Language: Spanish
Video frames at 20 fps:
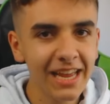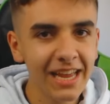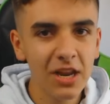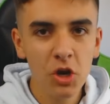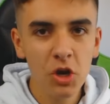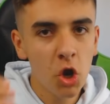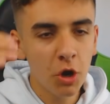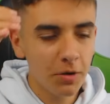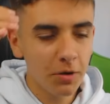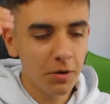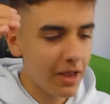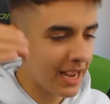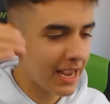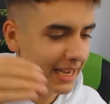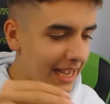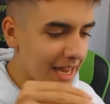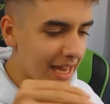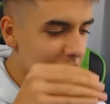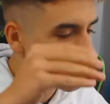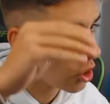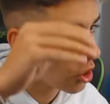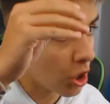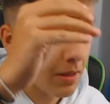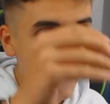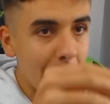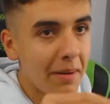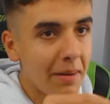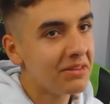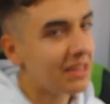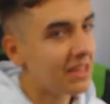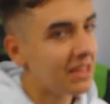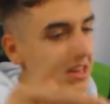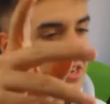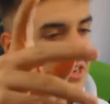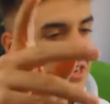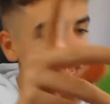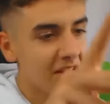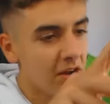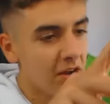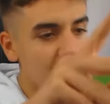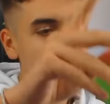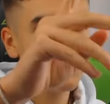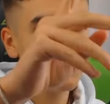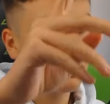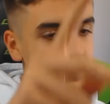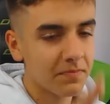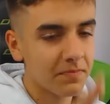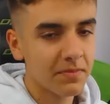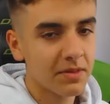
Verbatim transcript: que no, es que no lo voy a permitir No,